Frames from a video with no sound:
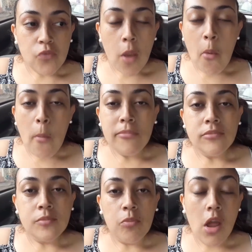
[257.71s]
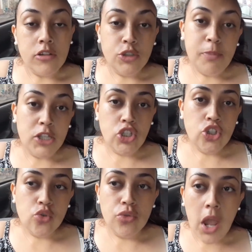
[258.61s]
É bom de
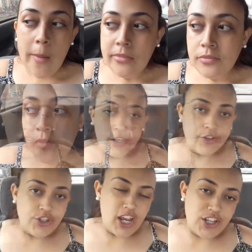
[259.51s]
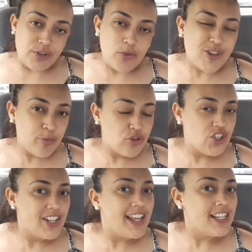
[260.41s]
petisco, né? Gente, meu esposo
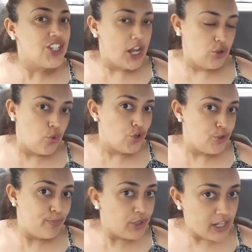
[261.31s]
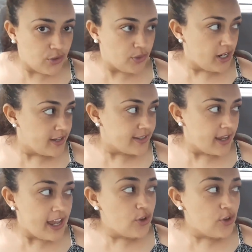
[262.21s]
já tá chato hoje por natureza.